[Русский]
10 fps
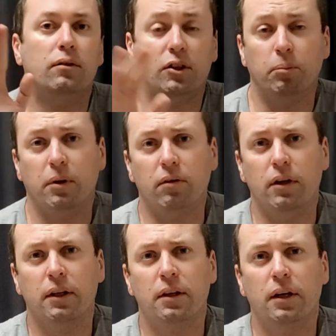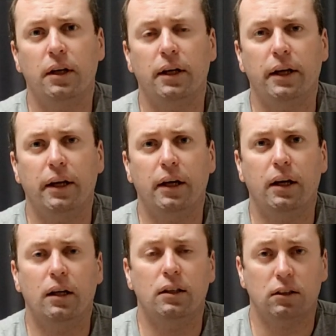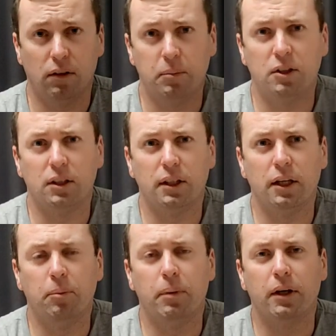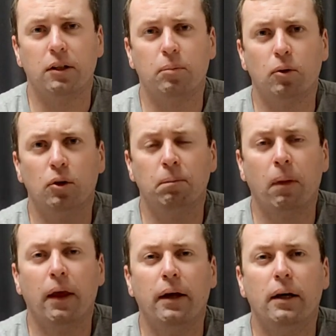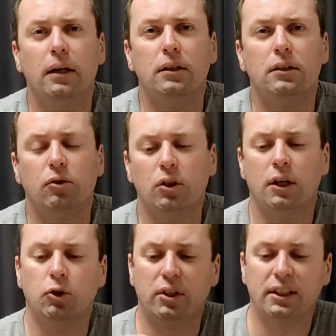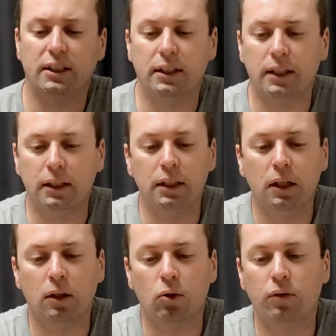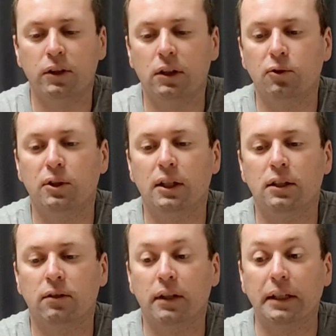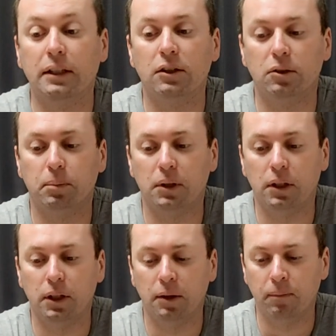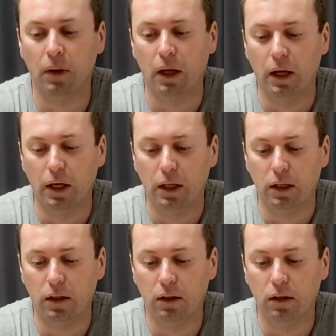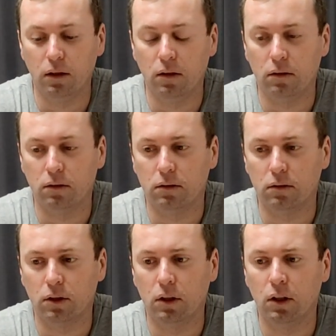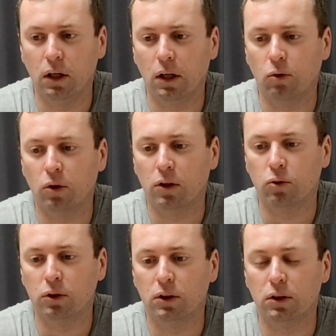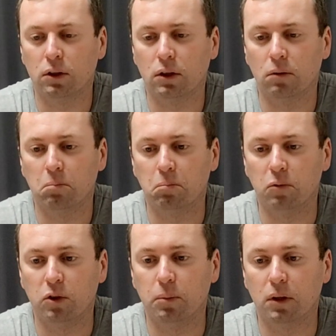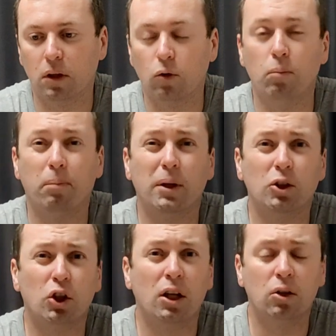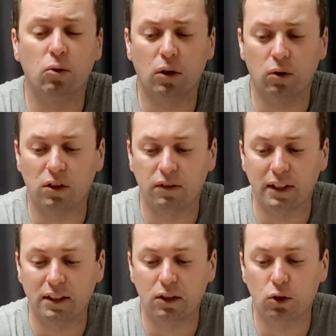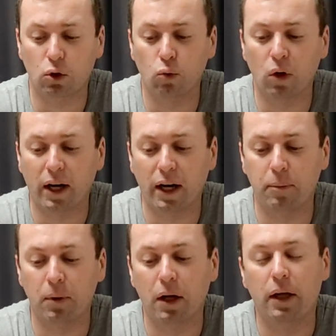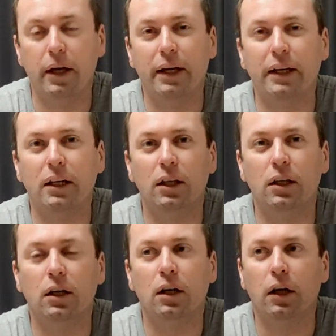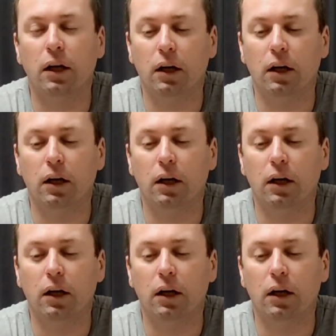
Всем привет! С вами Сергей, проект ПО. Сегодня хочу рассказать о книге, которая вышла в издательство «Инспирия». И э, книга, которая относится, видимо, к такому поджанру, который называется True Crime книга.